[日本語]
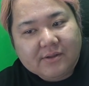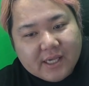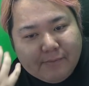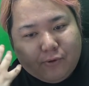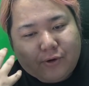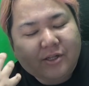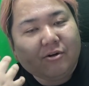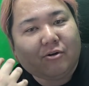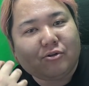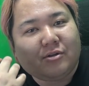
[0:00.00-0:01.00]
でも俺
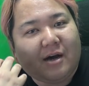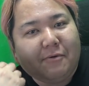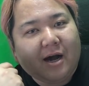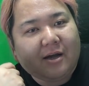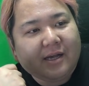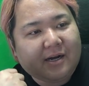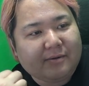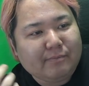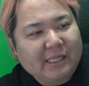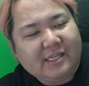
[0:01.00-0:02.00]
のことはまあなん
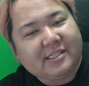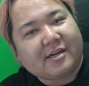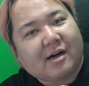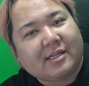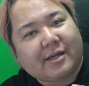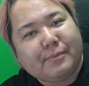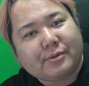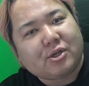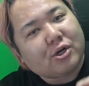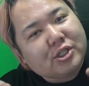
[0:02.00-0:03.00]
か何言ってるかわかんないけ
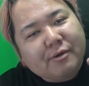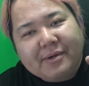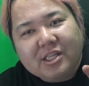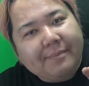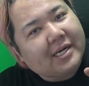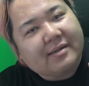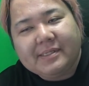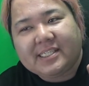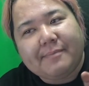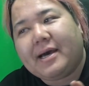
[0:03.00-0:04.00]
ど、
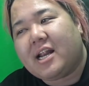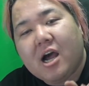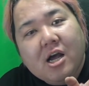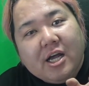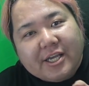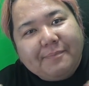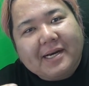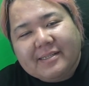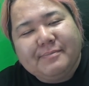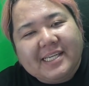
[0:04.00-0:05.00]
ドロスメダバルミセマラ
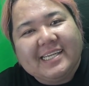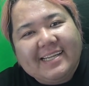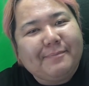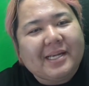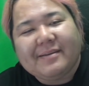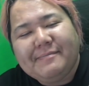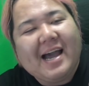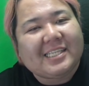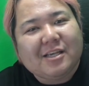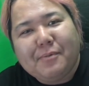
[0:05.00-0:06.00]

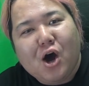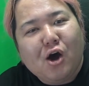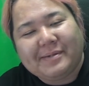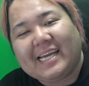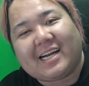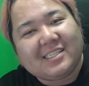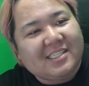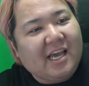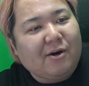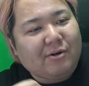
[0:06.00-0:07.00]
ヤバラスメディンダバルミアサモみたいな感
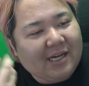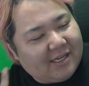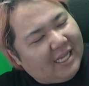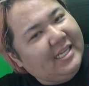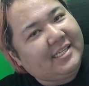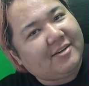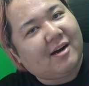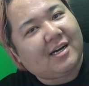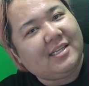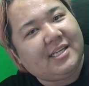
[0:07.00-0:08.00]
じで、俺なんか何言ってる
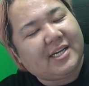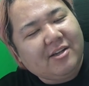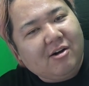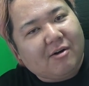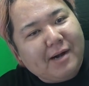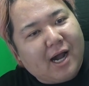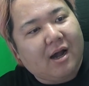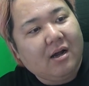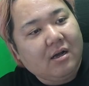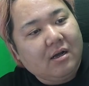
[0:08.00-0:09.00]
かわかんないんだけど、ま
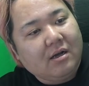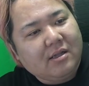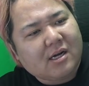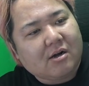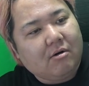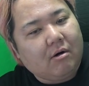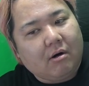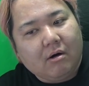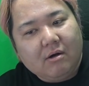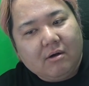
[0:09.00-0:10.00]
あなんか
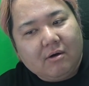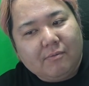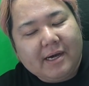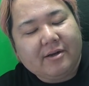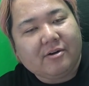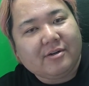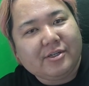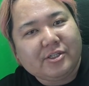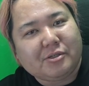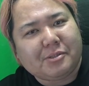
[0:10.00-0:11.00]
こう、お前の
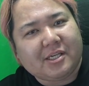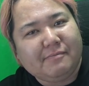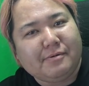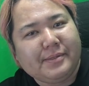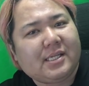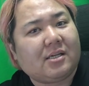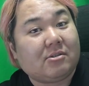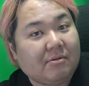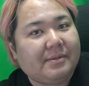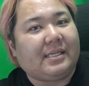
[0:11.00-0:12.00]
YouTube 全部見た
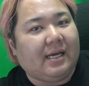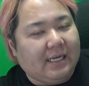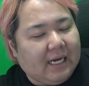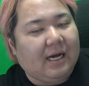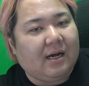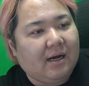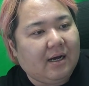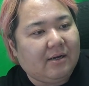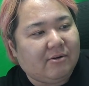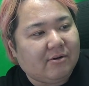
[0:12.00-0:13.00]
ぞみたいな、
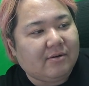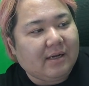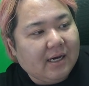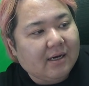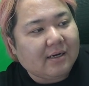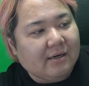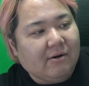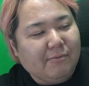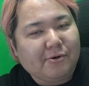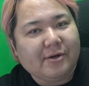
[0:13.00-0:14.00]
あのね、あ
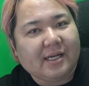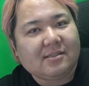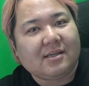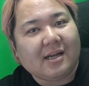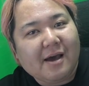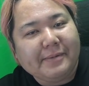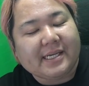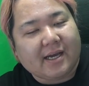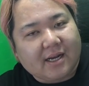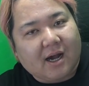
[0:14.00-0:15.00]
のおもろいやつだなみ
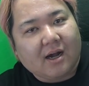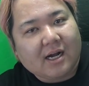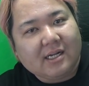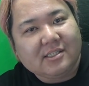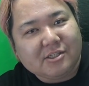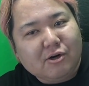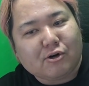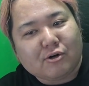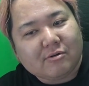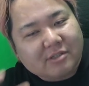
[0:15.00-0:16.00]
たいな感じ
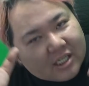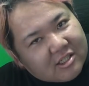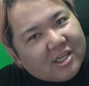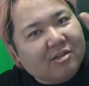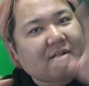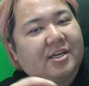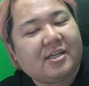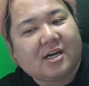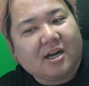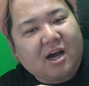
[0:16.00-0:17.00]
のジェスチャーとか入れ
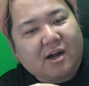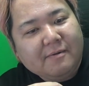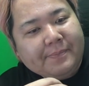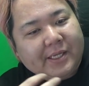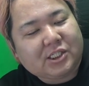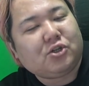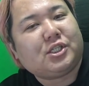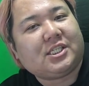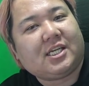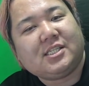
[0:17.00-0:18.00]
ながら、視聴
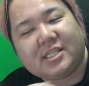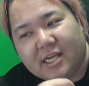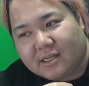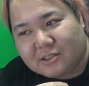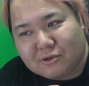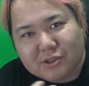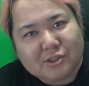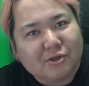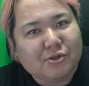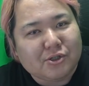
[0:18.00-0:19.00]
者さんにね、その
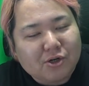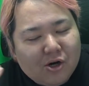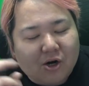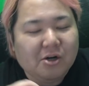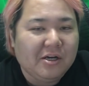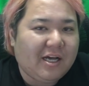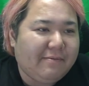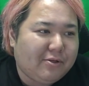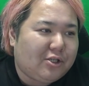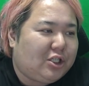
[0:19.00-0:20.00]
人その人の
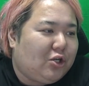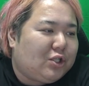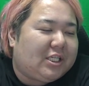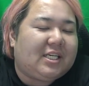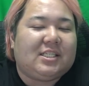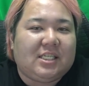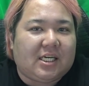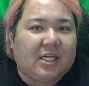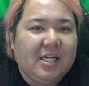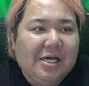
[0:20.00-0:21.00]
ライブの視聴者さん
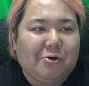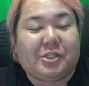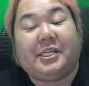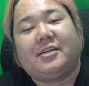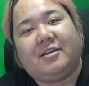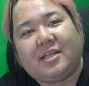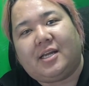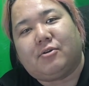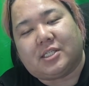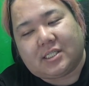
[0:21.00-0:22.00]
に教えてくれた
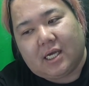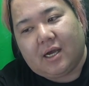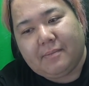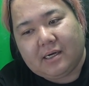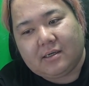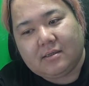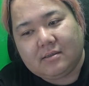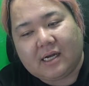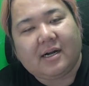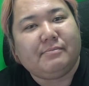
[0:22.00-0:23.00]
りとかして、まあ
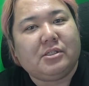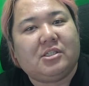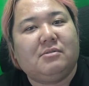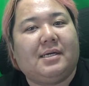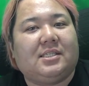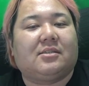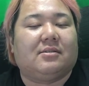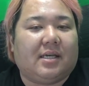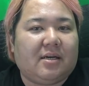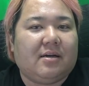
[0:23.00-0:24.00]
仲睦まじ
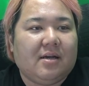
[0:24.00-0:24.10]
くね。